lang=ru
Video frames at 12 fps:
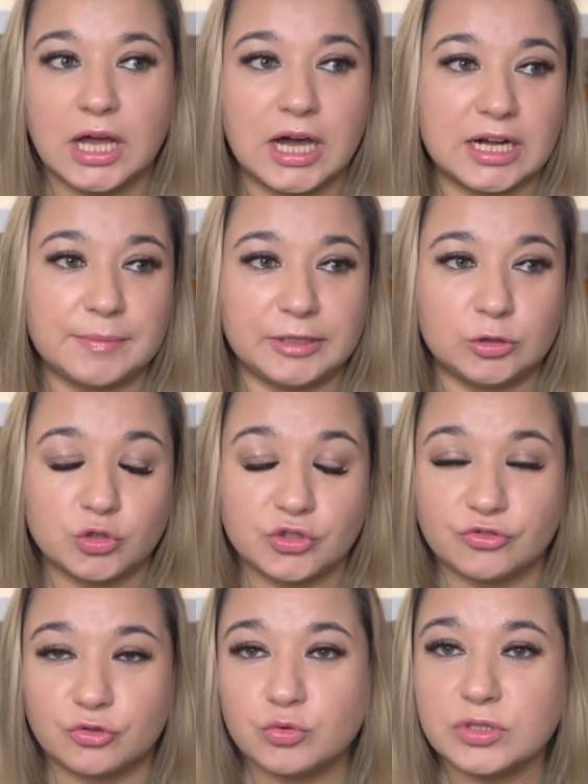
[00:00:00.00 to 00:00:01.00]
Аромат
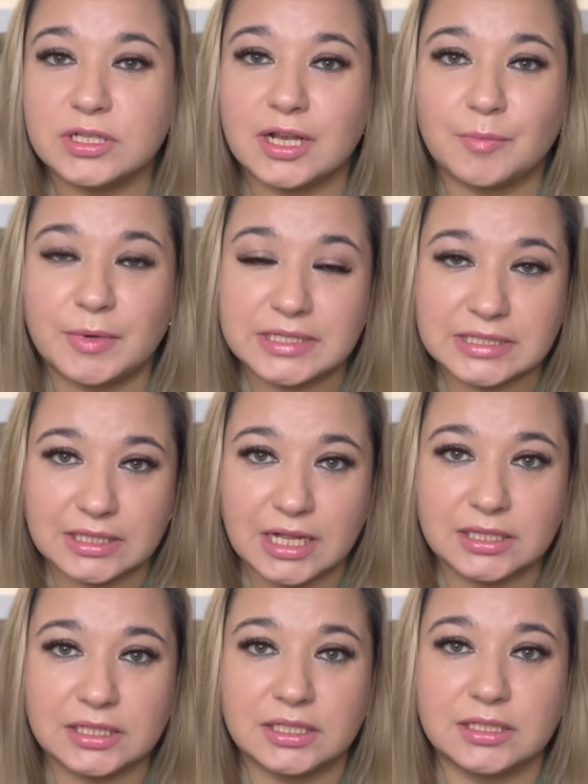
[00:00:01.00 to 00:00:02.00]
очень вкусный, аромат
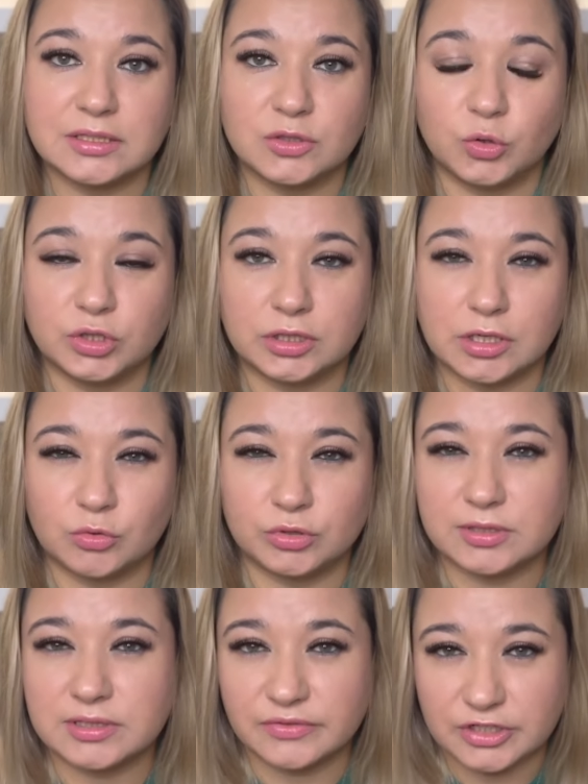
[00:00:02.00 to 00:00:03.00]
сладкий, с ноткой
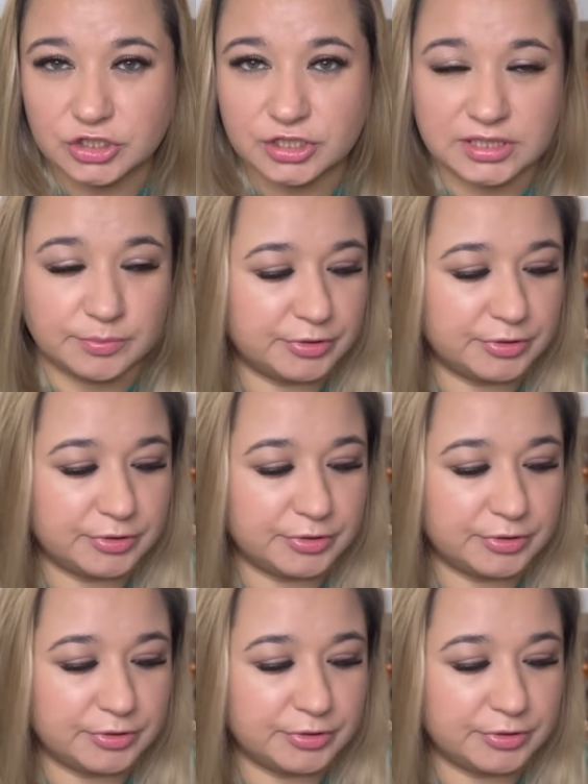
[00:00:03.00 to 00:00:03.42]
какой-то свежести,